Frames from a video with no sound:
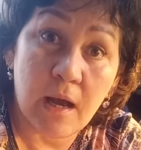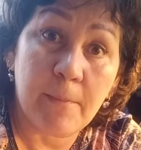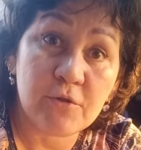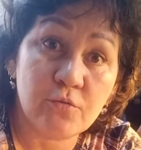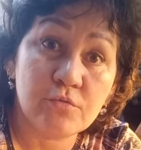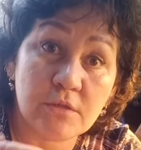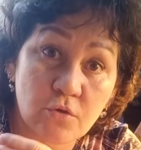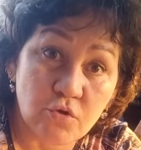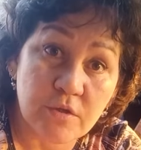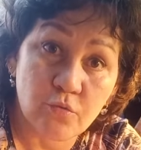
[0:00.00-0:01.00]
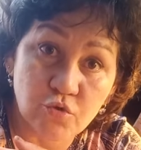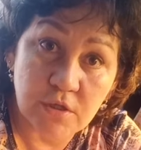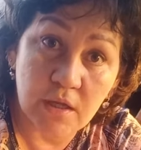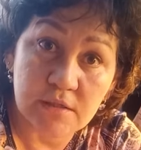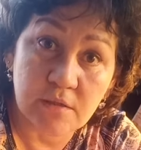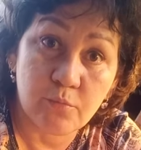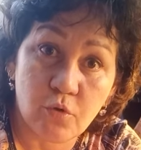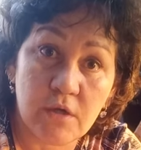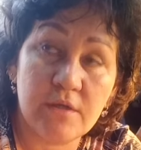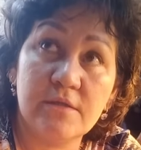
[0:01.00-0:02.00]
а потом до такой устала от
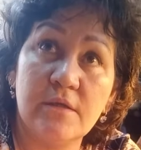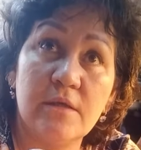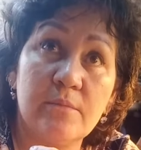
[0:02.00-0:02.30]
боли и,